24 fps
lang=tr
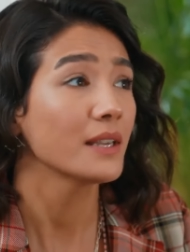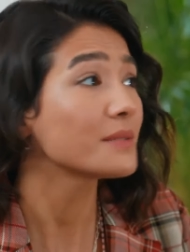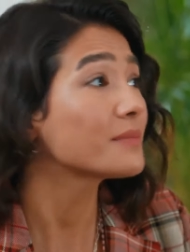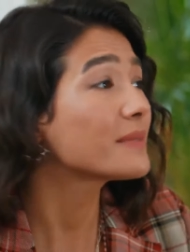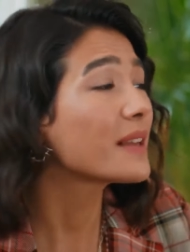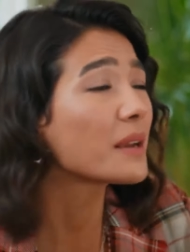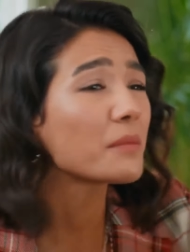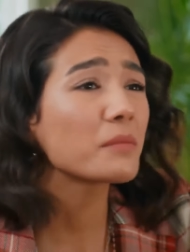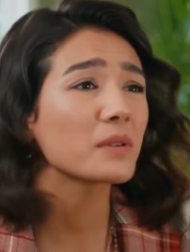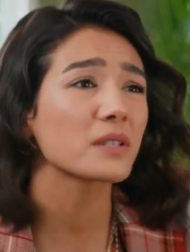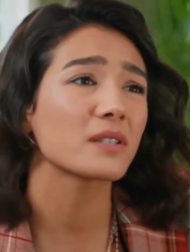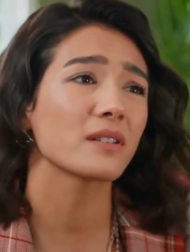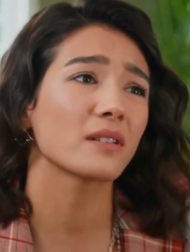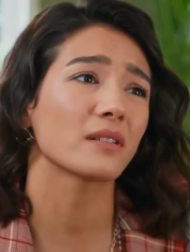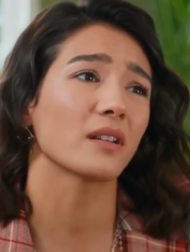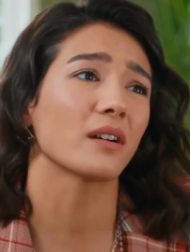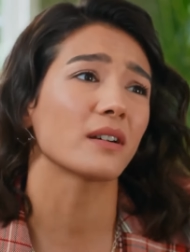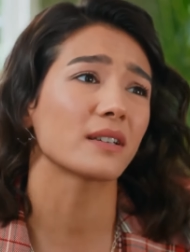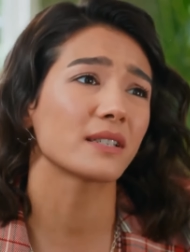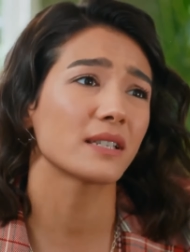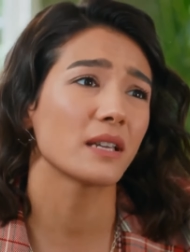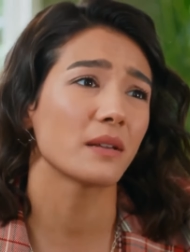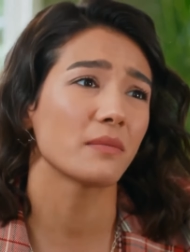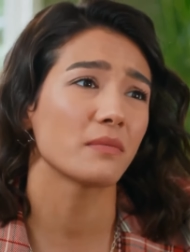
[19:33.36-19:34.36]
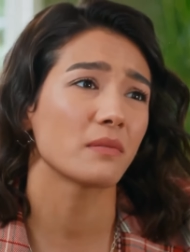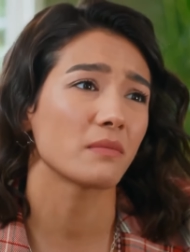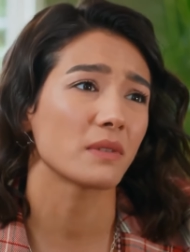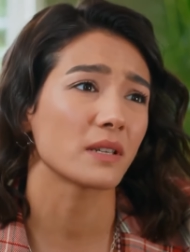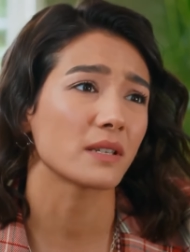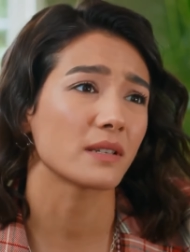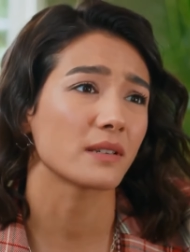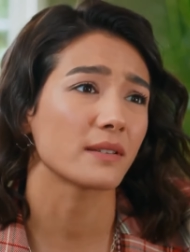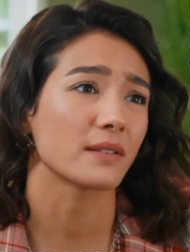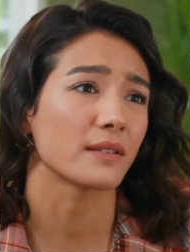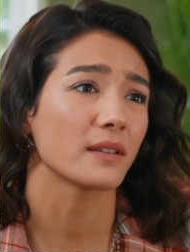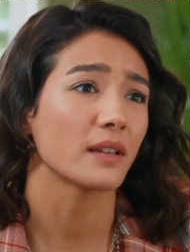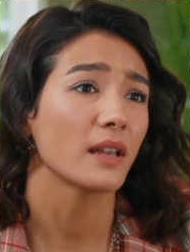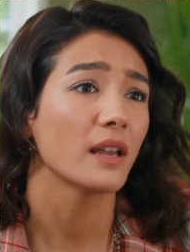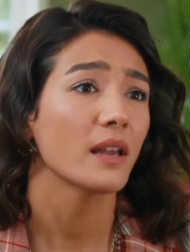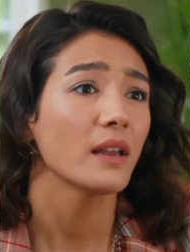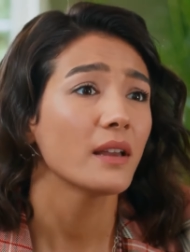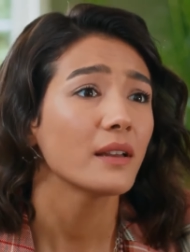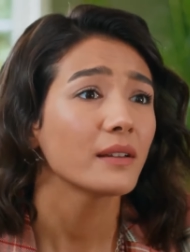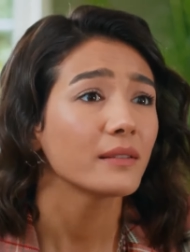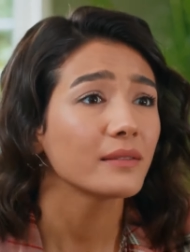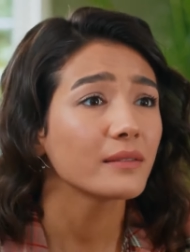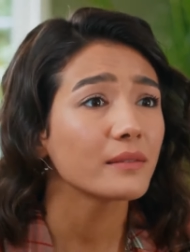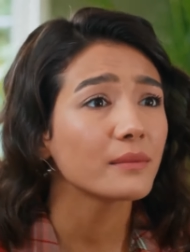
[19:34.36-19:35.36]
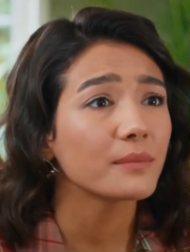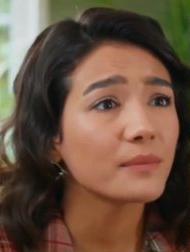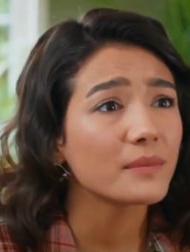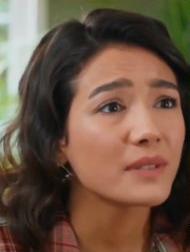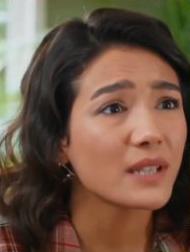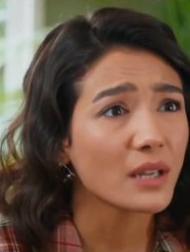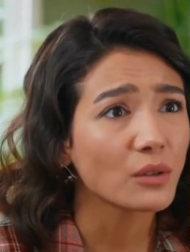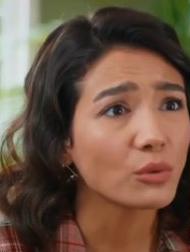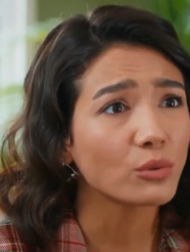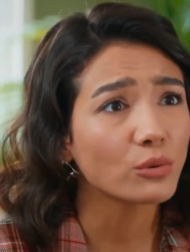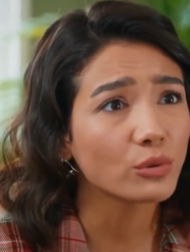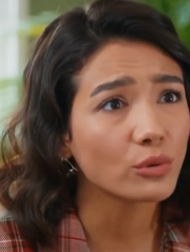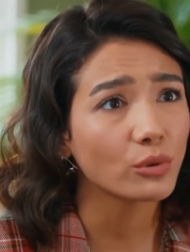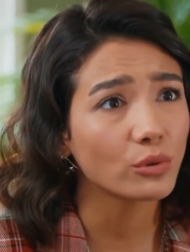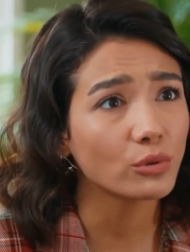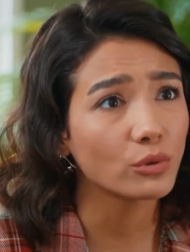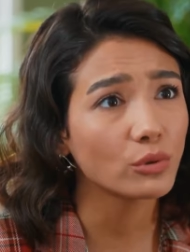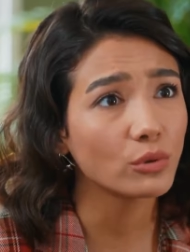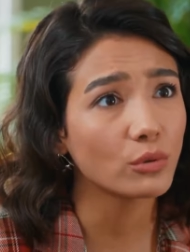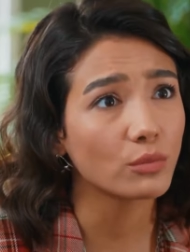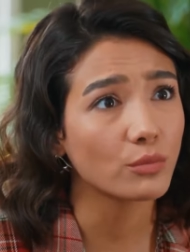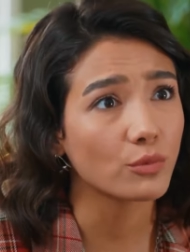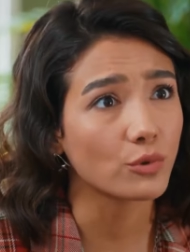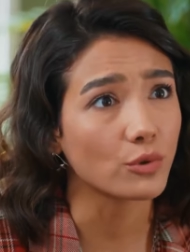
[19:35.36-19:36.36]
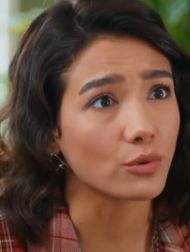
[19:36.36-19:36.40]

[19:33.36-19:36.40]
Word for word: Şimdi tek başına taksiye binmesin. Sen onu götürür